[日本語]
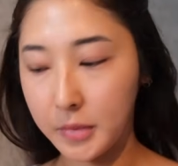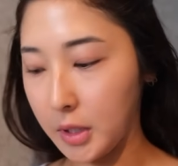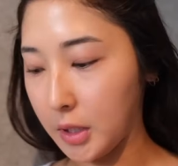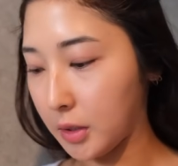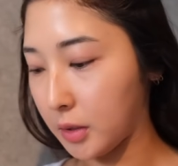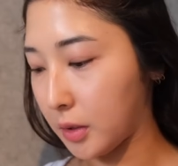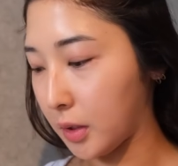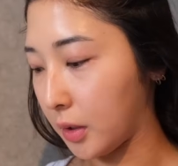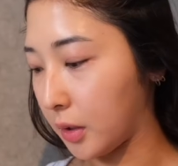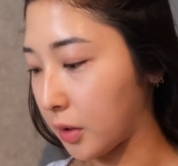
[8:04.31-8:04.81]

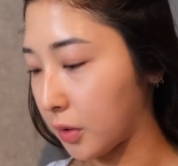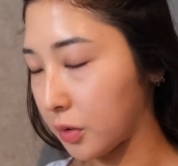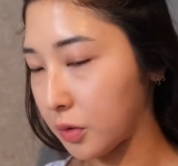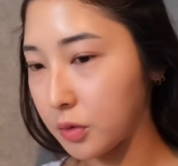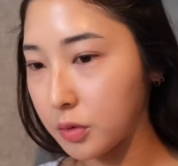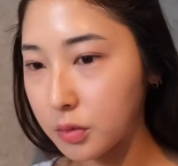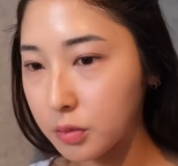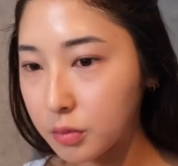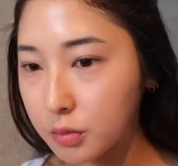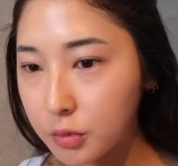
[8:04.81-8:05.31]
やってんけ
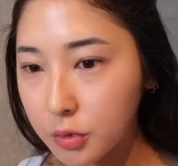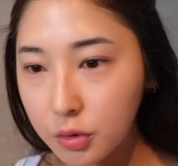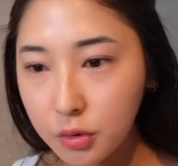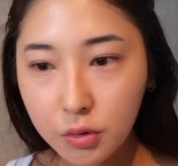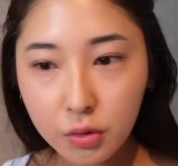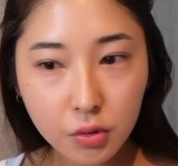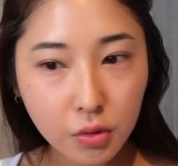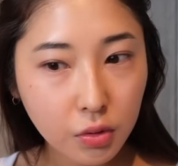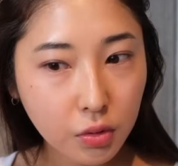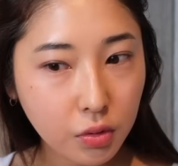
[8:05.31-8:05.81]
ど
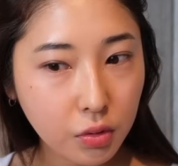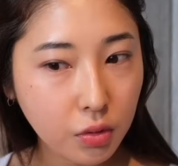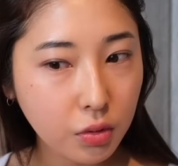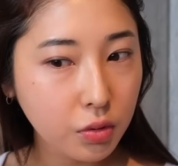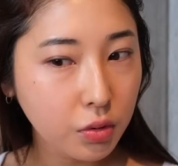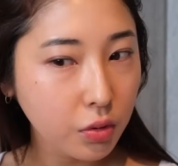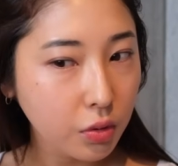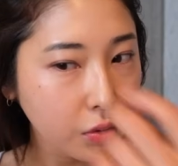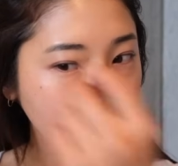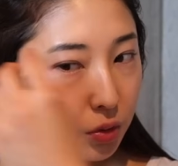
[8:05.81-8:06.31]
もうちょっと
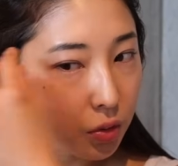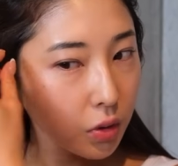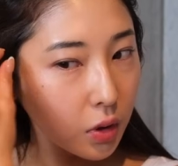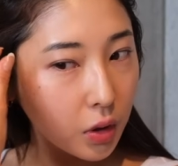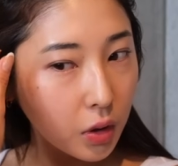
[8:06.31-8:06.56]
黒い方